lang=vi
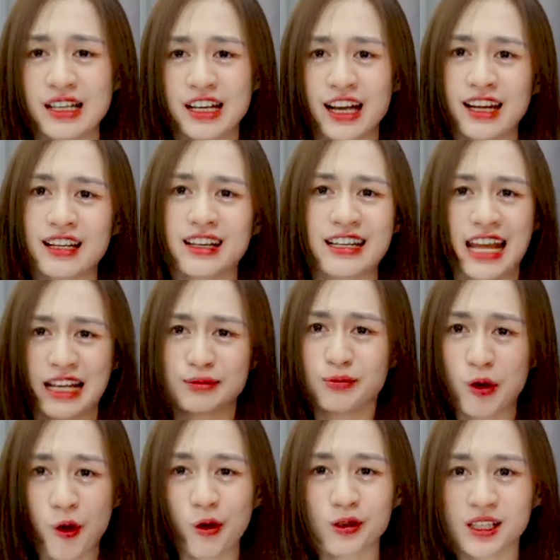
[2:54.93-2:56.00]
hay là nẹt
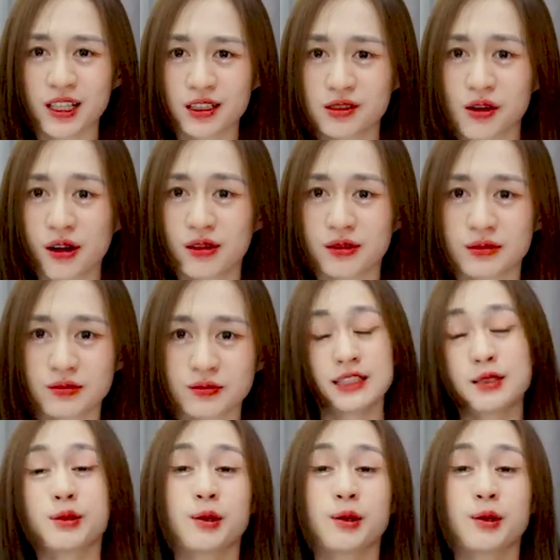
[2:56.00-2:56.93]
bô ở trên đường nhưng